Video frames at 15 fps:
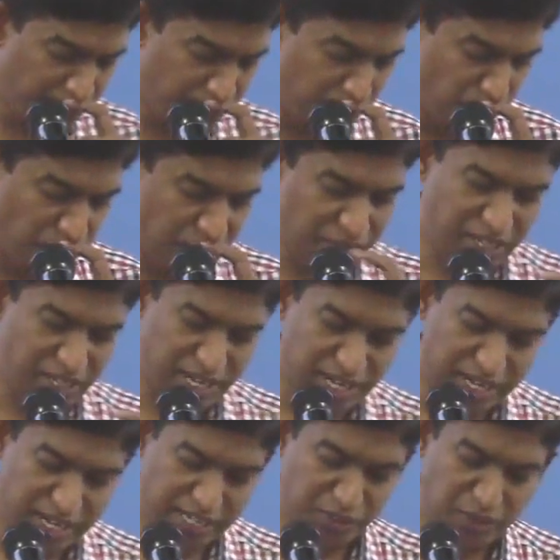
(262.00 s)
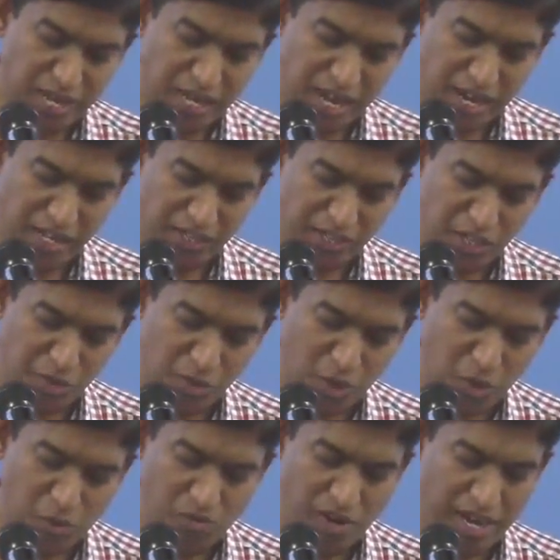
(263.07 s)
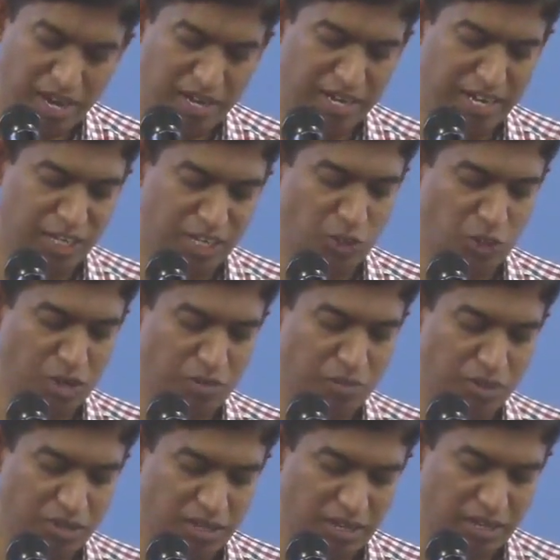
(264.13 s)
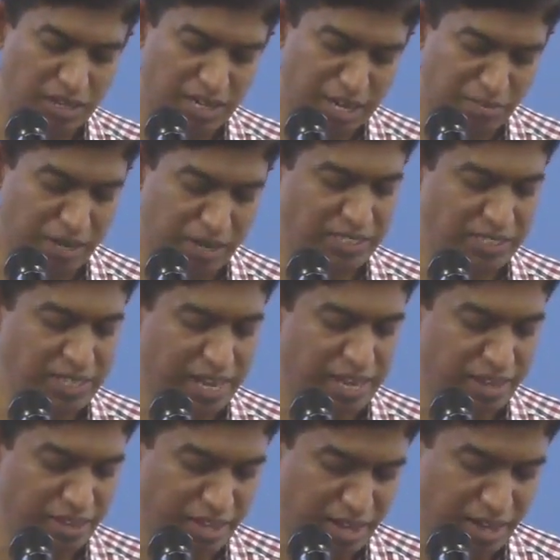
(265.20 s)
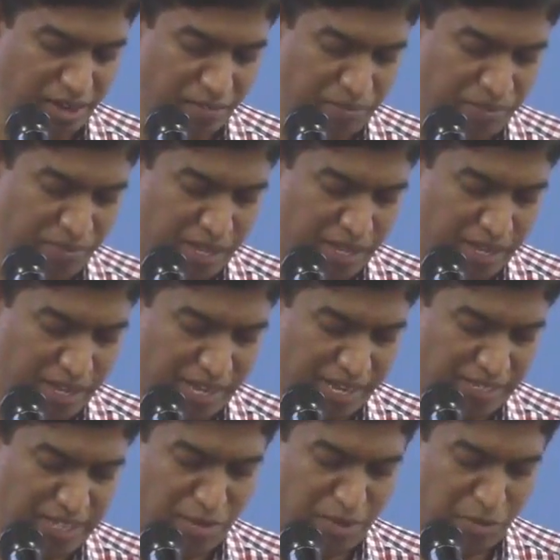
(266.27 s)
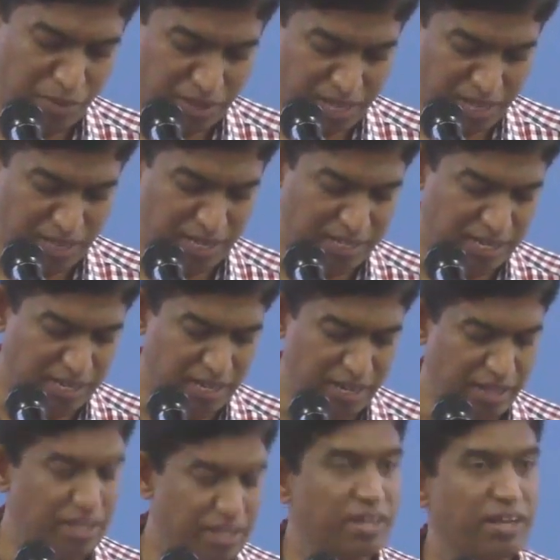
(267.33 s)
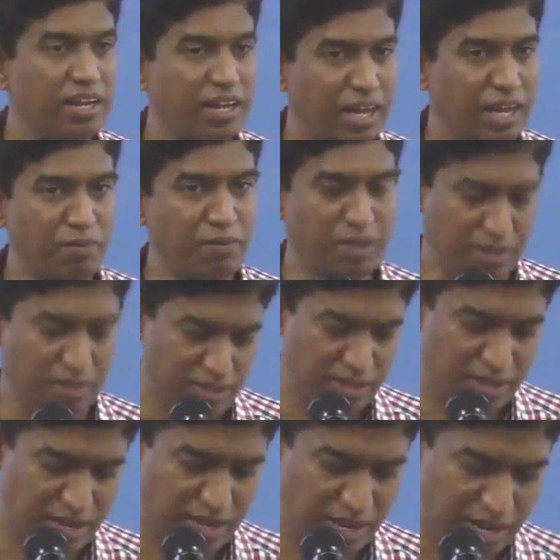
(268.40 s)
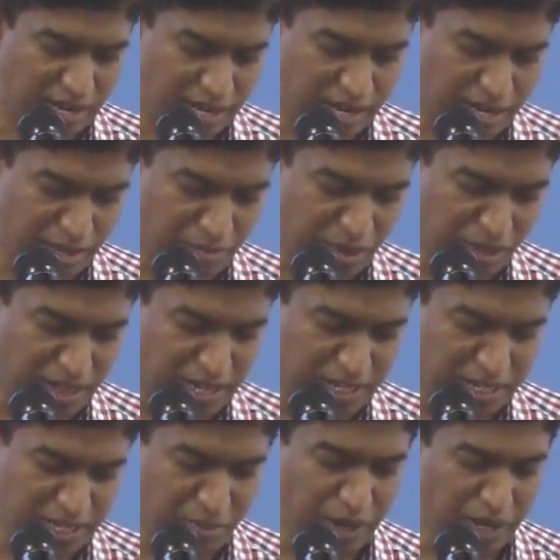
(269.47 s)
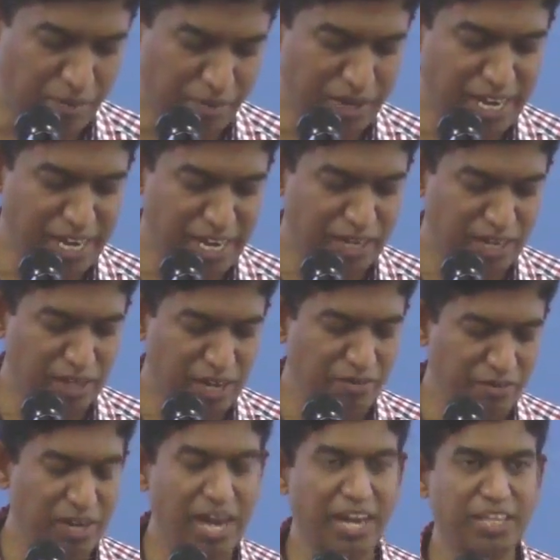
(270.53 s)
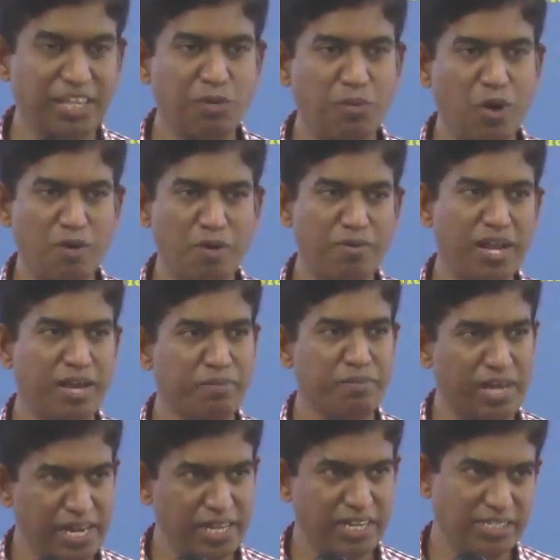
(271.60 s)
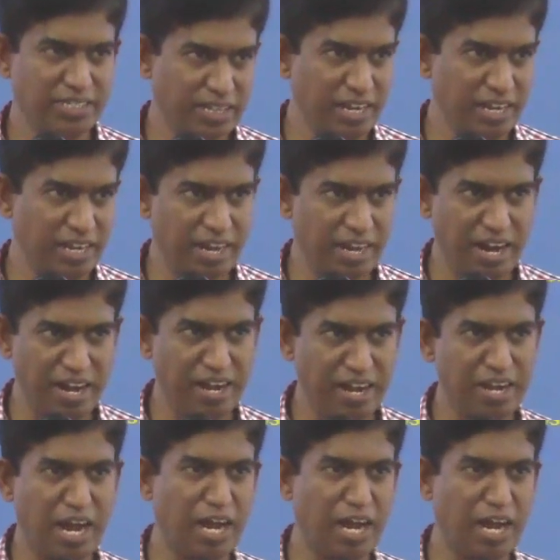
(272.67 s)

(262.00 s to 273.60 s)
அதே மாதிரி நூற்றி இருபத்தி ரெண்டில் கர்த்துடைய ஆலயத்துக்கு போவோம் வாருங்கள் என்று சொன்னபோது நான் மகிழ்ச்சியாக இருந்தேன் எருசலேமை பற்றி அந்த இடத்துல ஆமாம் அப்போ அந்த இடத்துல பார்க்குறோம் அப்படின்னா என்ன அர்த்தம்னா இவங்க ஆலயத்துக்கு போக முடியாமல் அந்நிய தேசத்தில் இருக்கிறாங்க